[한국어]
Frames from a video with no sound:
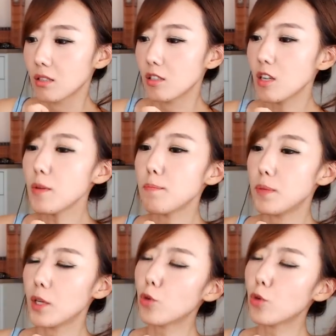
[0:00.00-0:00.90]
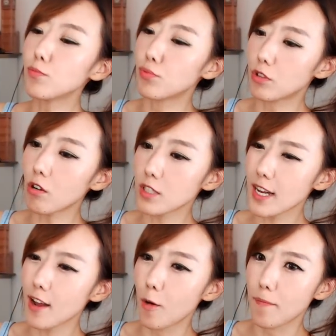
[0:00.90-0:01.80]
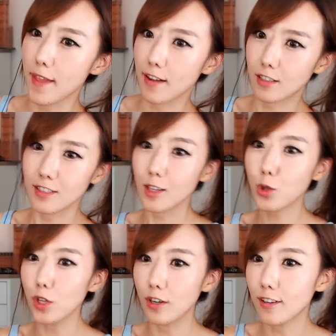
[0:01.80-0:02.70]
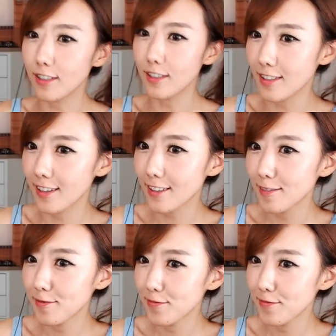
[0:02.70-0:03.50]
그러면 미국은 무적 차량 없나요? 근데 또 이런 거 있어요?